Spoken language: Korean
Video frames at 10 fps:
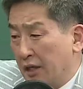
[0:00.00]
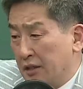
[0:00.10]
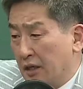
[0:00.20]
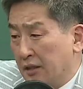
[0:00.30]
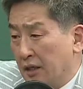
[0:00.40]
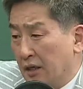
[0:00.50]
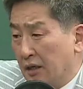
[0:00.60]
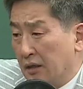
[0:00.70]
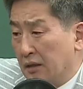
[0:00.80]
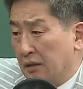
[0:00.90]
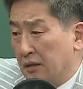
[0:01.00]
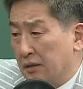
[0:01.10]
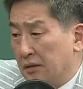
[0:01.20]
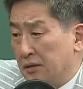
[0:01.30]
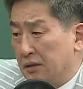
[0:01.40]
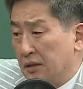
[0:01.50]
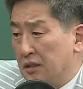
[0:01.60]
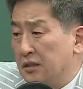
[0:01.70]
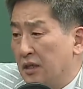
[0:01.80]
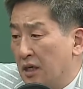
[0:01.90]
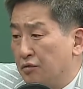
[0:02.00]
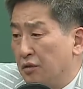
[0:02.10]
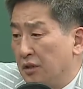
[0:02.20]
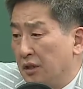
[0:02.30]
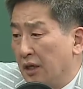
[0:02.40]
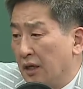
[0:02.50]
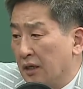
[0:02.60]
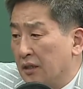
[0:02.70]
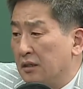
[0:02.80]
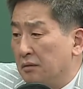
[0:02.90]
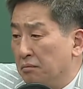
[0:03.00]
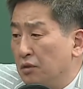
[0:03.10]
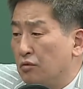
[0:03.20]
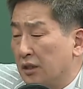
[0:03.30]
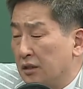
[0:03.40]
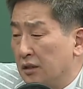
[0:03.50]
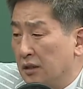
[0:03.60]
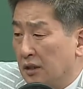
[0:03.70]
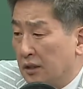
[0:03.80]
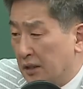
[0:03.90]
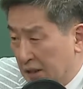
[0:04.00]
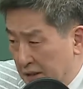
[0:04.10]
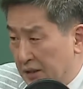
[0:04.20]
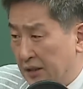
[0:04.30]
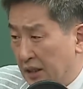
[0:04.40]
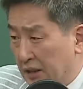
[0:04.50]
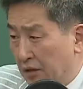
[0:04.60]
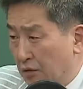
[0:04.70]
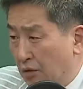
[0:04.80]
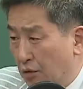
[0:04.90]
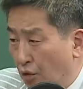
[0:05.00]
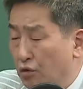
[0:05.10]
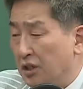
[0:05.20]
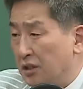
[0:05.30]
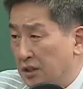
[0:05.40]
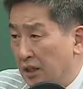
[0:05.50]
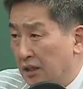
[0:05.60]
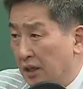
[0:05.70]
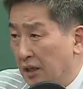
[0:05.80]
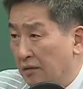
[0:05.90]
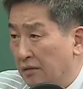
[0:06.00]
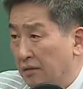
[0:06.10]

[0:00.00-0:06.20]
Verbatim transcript: 애들 갖다가 응징할 수 있는 데가 그런 미국 같은 큰 시장이고 예. 효율적인 시장이에요. 예.